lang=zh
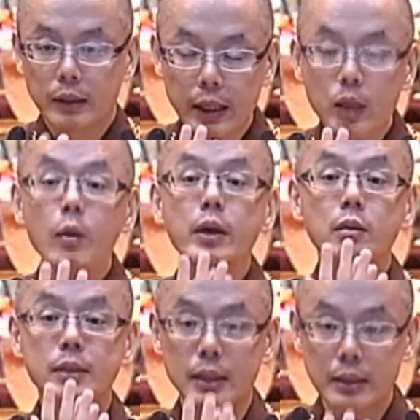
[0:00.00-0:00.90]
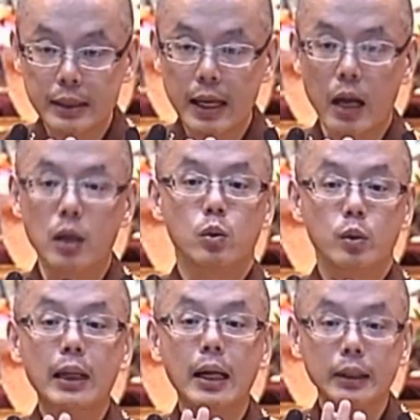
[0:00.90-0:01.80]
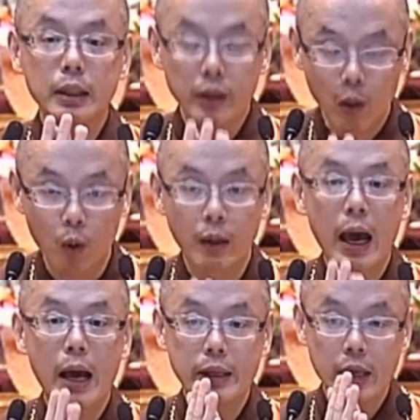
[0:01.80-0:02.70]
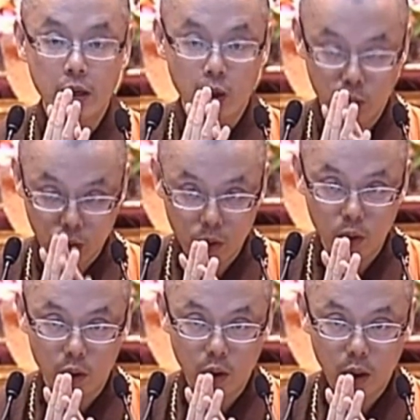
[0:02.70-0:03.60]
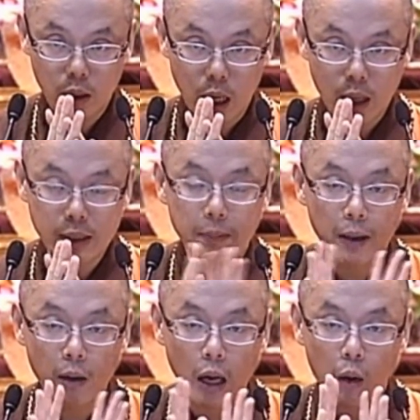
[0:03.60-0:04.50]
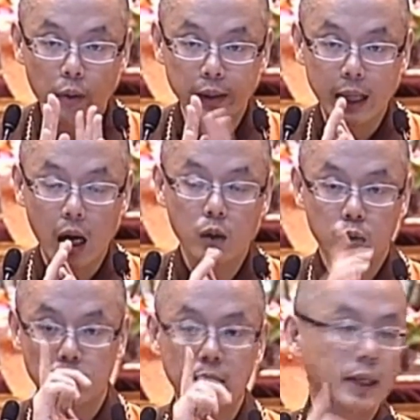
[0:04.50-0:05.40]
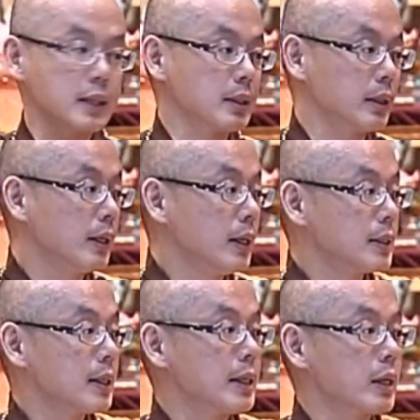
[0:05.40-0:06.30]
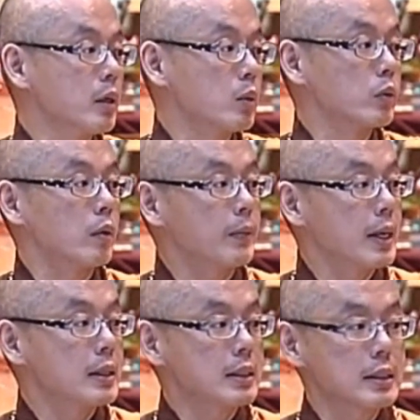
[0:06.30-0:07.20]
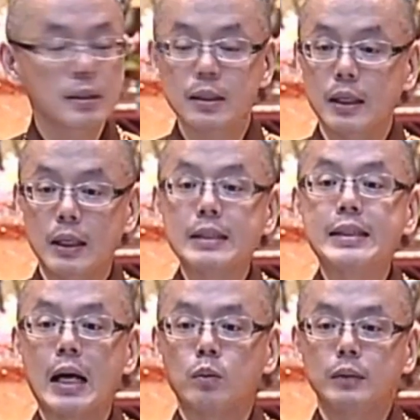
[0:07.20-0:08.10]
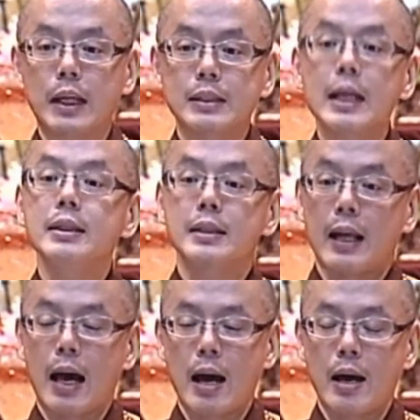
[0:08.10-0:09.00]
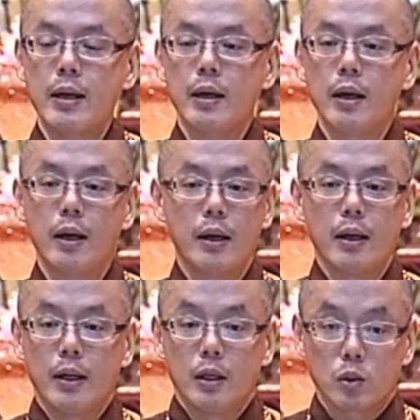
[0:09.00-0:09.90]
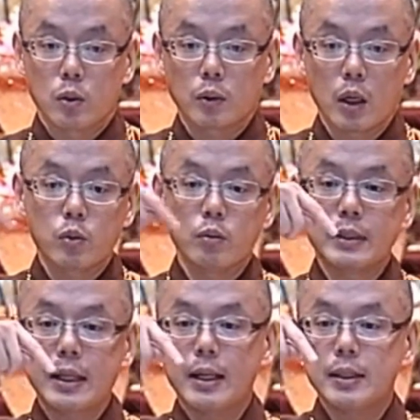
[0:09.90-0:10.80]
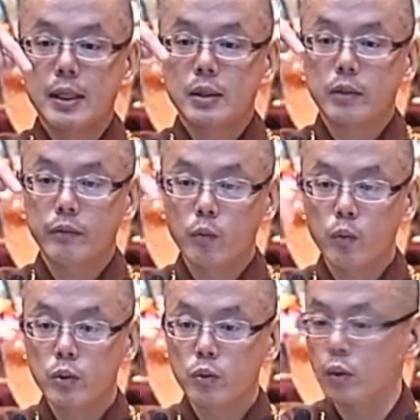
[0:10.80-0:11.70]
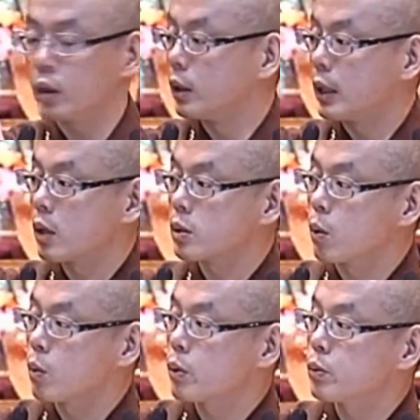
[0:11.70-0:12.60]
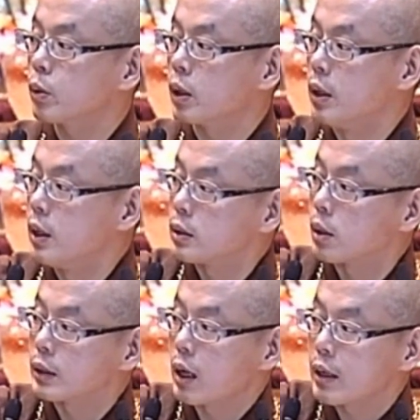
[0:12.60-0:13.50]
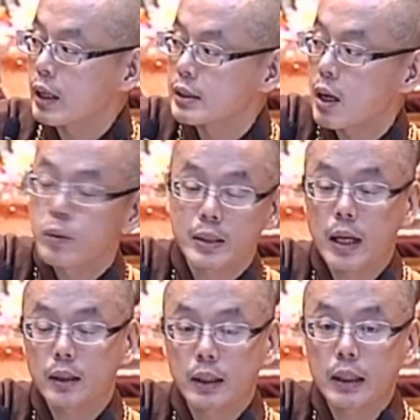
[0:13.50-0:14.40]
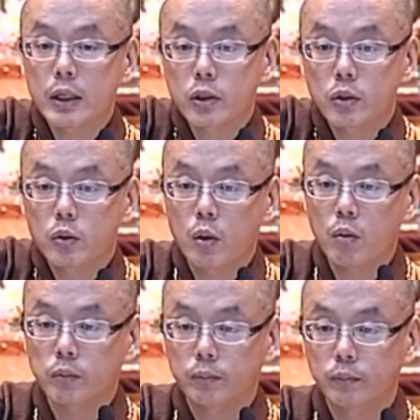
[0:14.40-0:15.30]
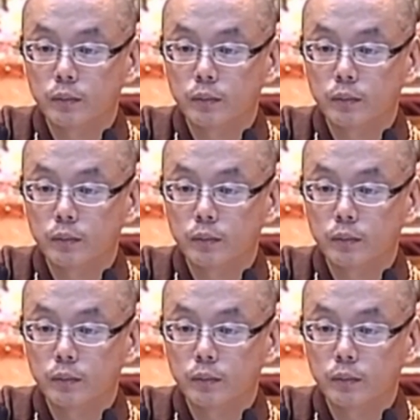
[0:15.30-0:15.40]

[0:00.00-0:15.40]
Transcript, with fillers: 那因为有形象，所以他一定有来也有去。 啊，请不要搞混淆。举一个例子，现在右手边司仪，假如他站起来。 走到中间向师父问讯，然后走过去，走到那个照相的那个师兄，